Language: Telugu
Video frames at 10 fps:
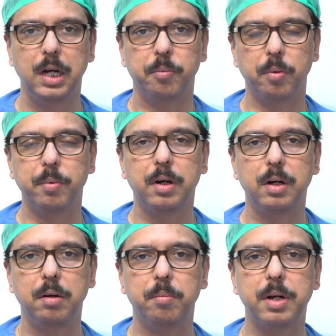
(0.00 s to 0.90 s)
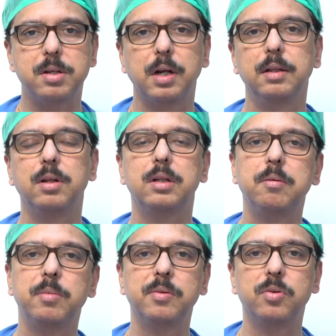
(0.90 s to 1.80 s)
ఇప్పుడు బ్రెస్ట్ క్యాన్సర్
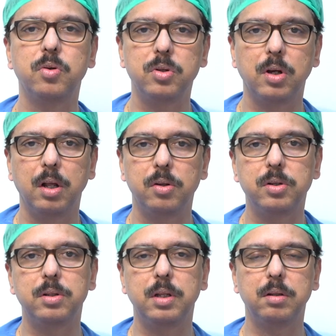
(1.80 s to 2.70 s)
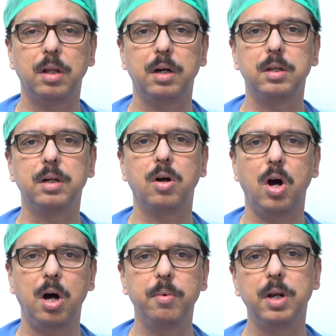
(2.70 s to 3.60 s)
సిమ్టమ్స్ గురించి ఆలోచిస్తే సహజంగా
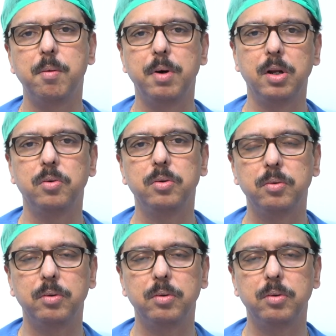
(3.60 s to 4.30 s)
కామన్గా మనకు